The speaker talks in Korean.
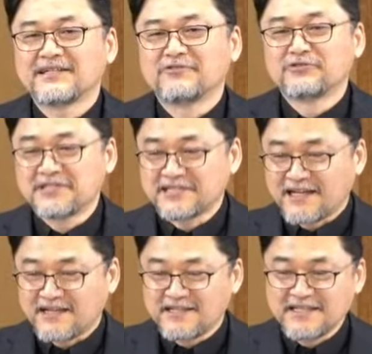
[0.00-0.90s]
우리들이
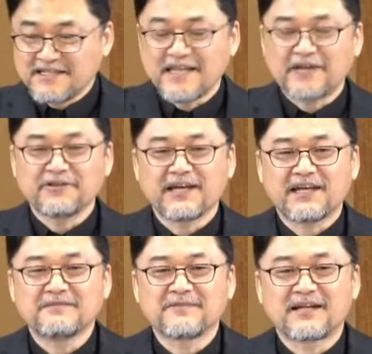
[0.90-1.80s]
살아가는 이 땅에
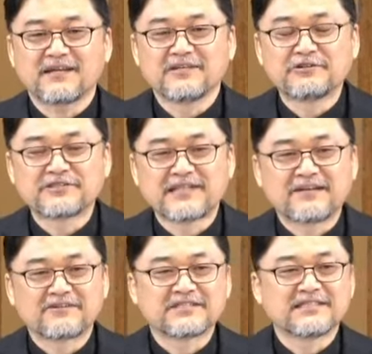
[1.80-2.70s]
하나님 나라가
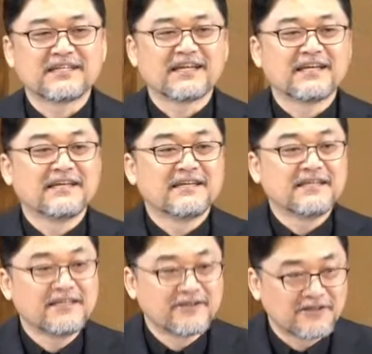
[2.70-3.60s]
이루어진다는 것이
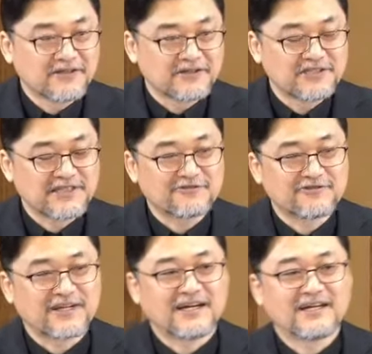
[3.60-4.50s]
이런
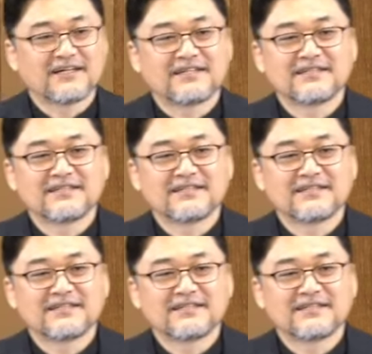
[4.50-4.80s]
것이겠구나.